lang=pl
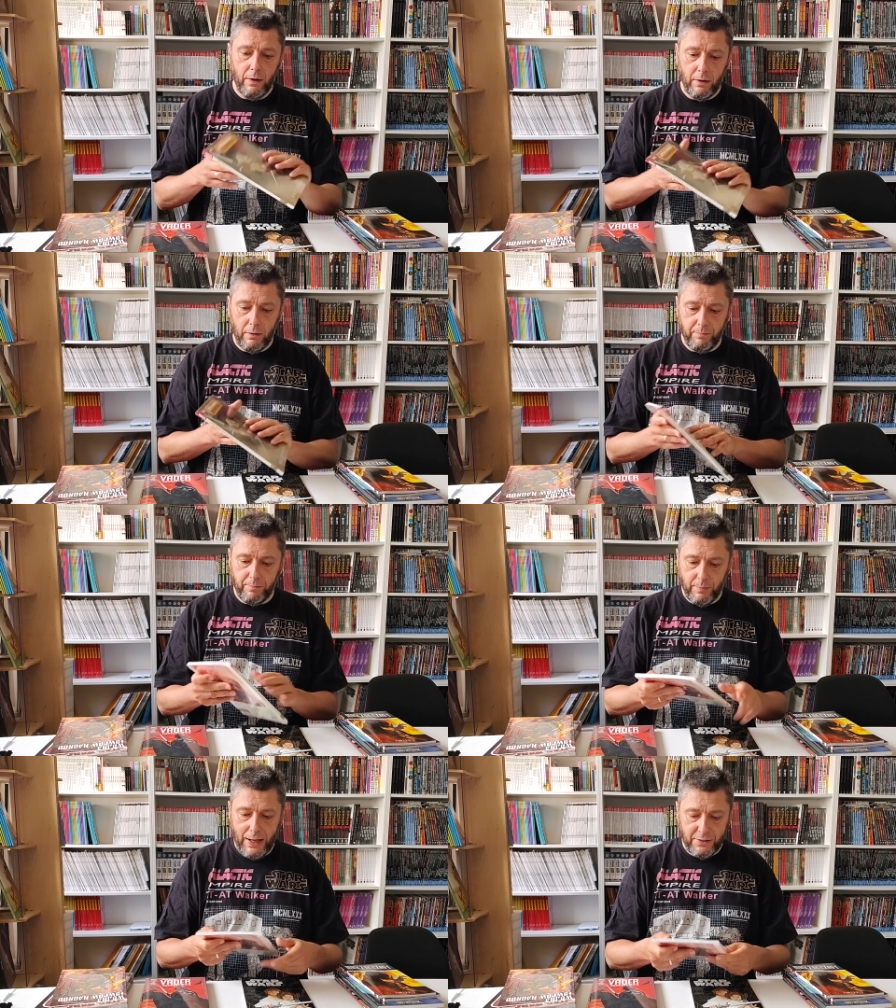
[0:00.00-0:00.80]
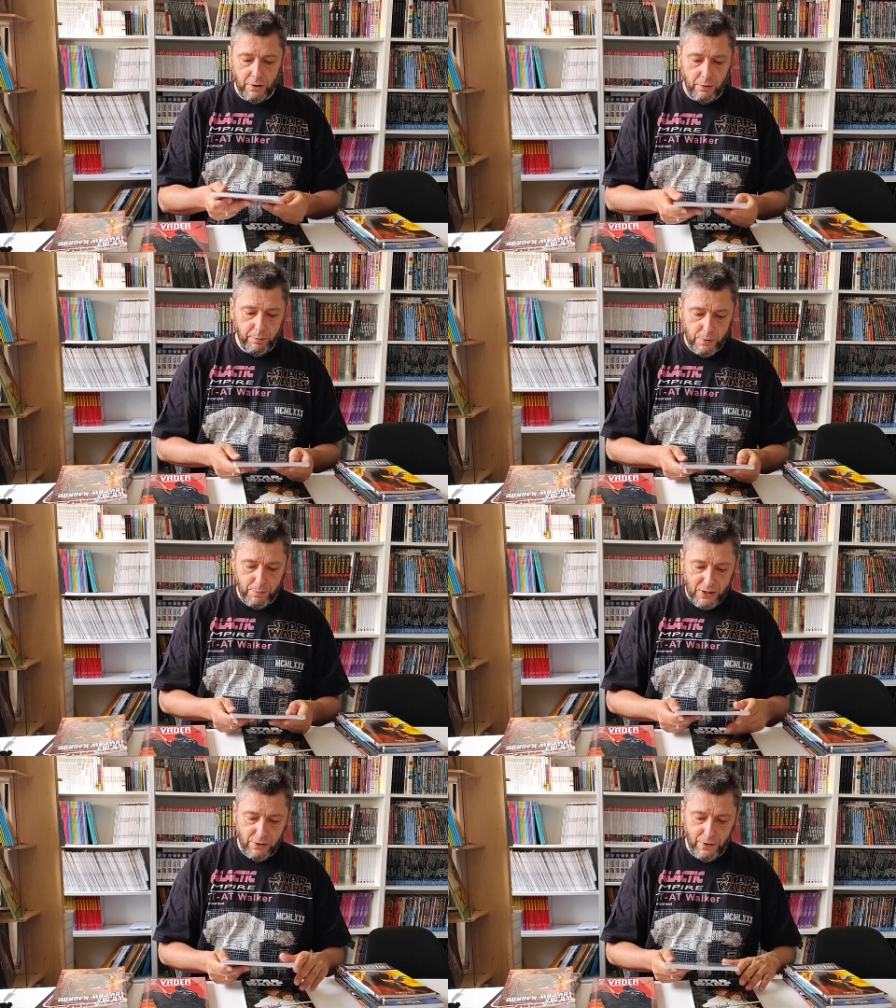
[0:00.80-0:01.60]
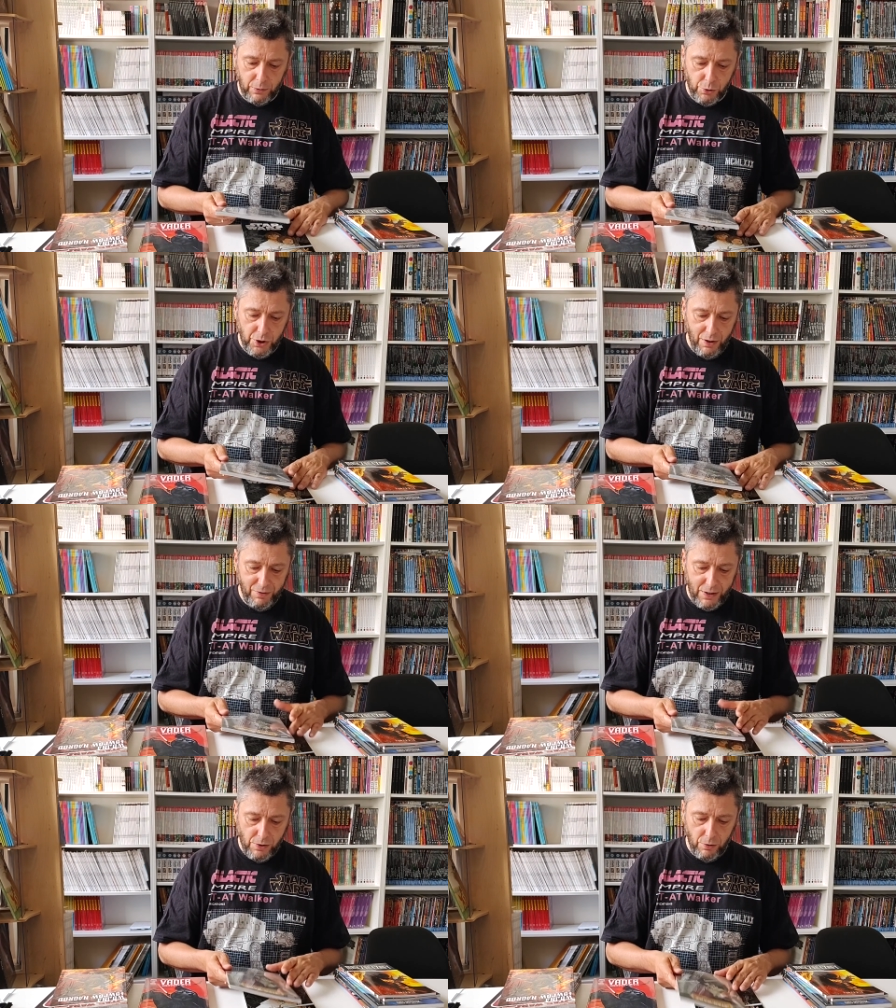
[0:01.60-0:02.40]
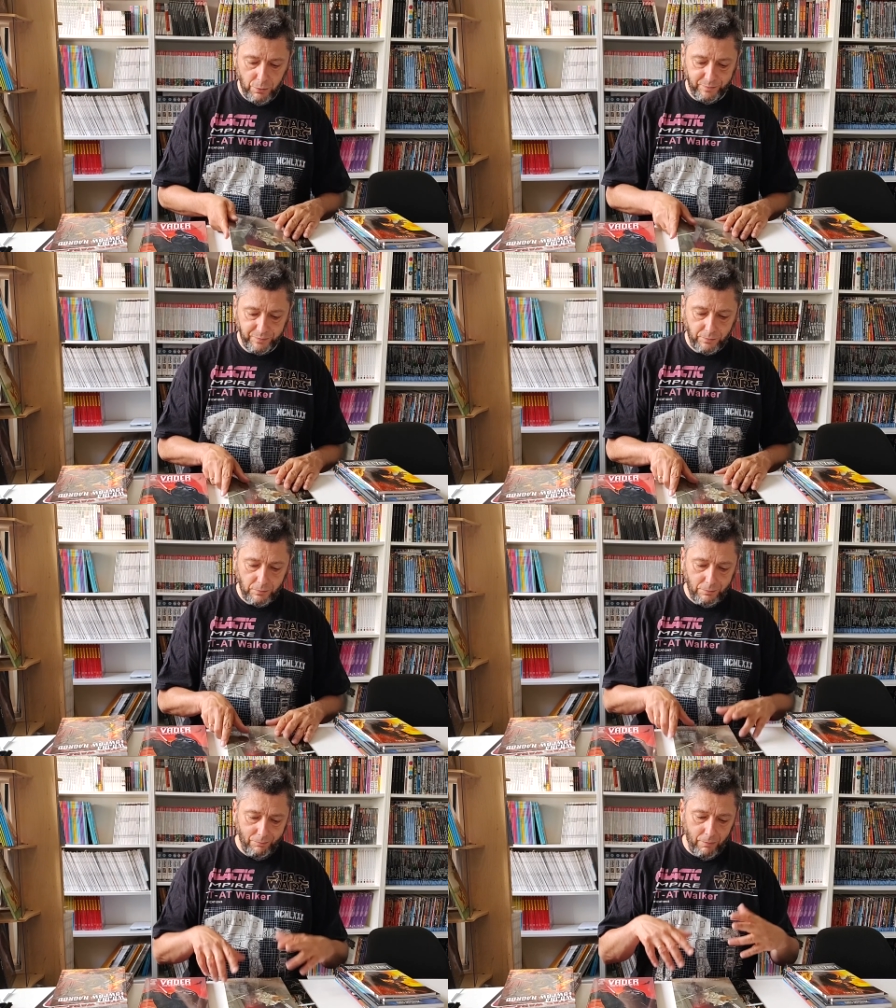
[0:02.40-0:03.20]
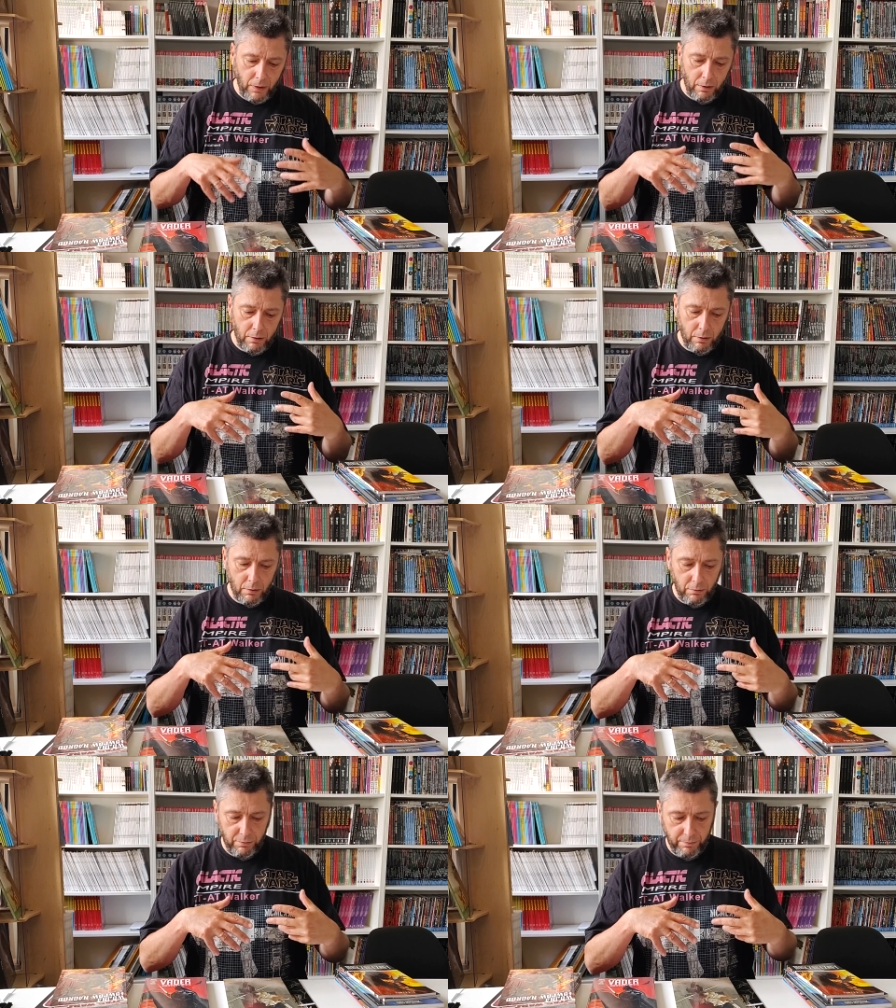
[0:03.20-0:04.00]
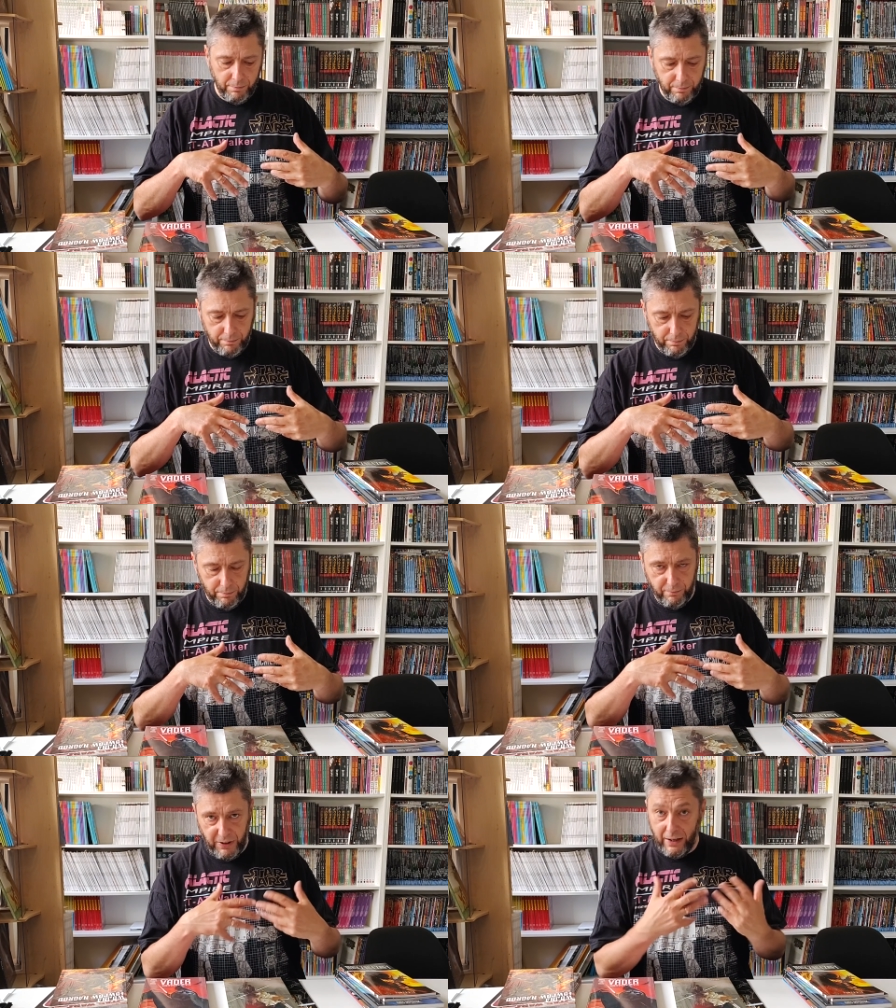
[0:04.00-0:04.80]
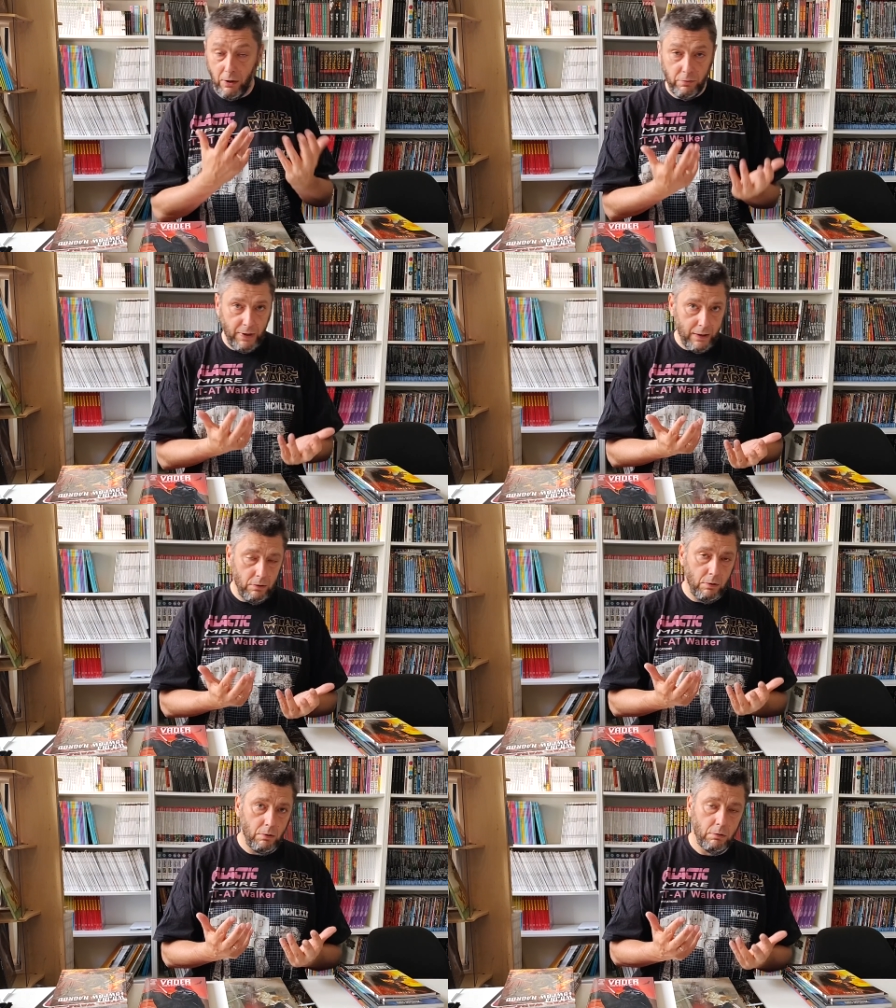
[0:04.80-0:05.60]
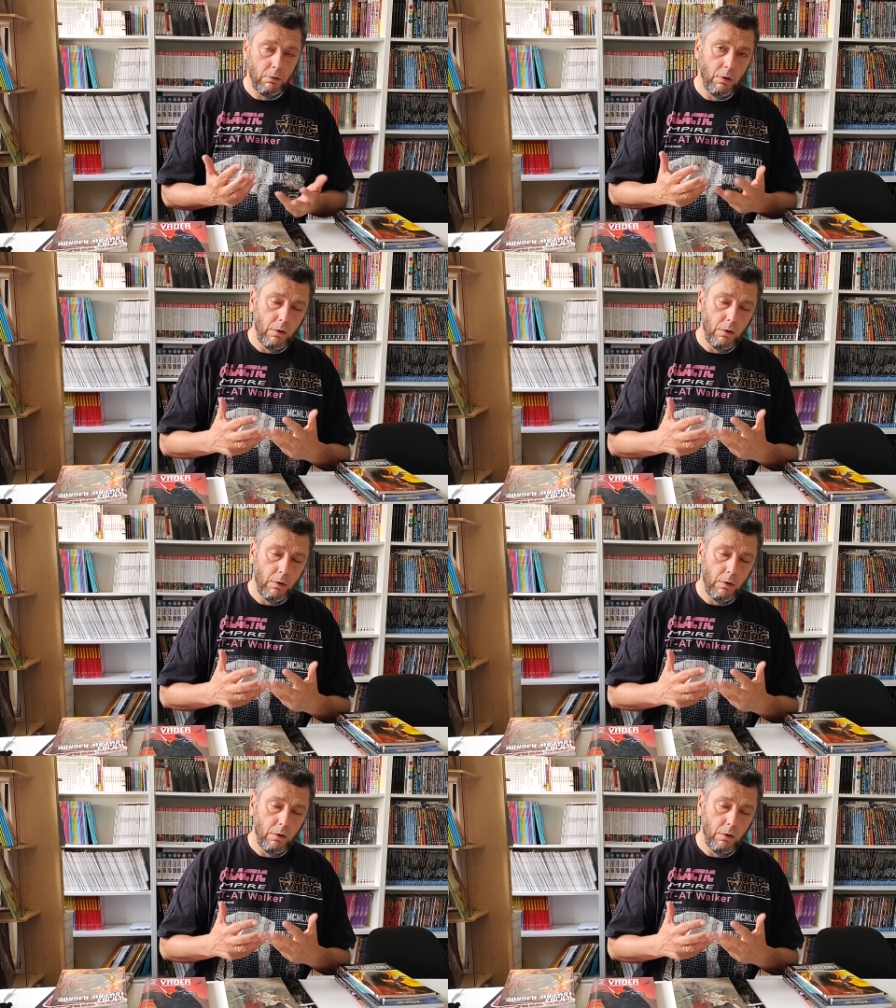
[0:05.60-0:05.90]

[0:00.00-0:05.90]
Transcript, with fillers: E, dla tych z Państwa, którzy nie wiedzą, e, wykreowano